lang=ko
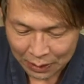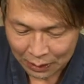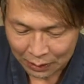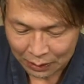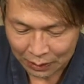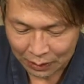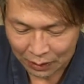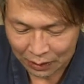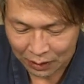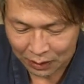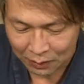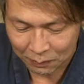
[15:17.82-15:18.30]

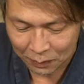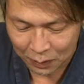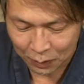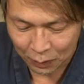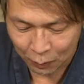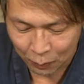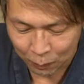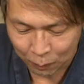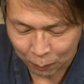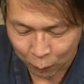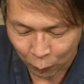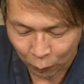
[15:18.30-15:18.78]

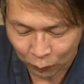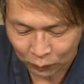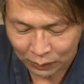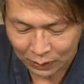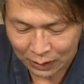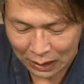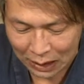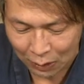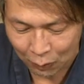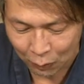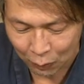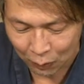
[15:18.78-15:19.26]
그러므로
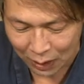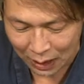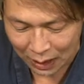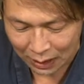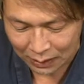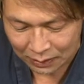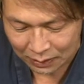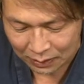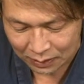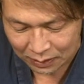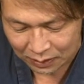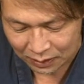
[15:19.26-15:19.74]
본다고
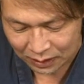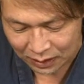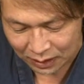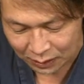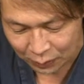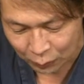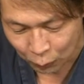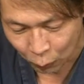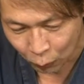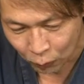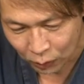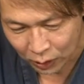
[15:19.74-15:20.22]
하는
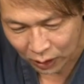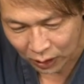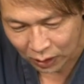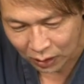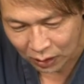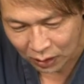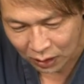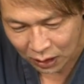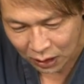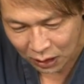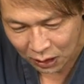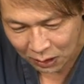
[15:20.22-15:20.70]
것이
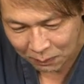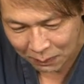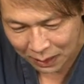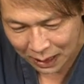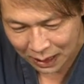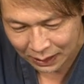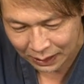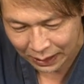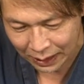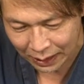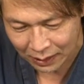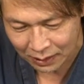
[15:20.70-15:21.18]
도리어
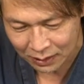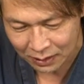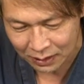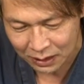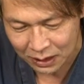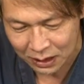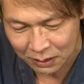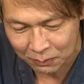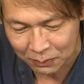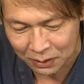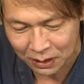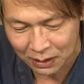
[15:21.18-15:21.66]
허망된
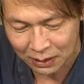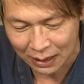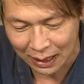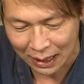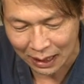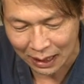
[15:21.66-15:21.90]
것임을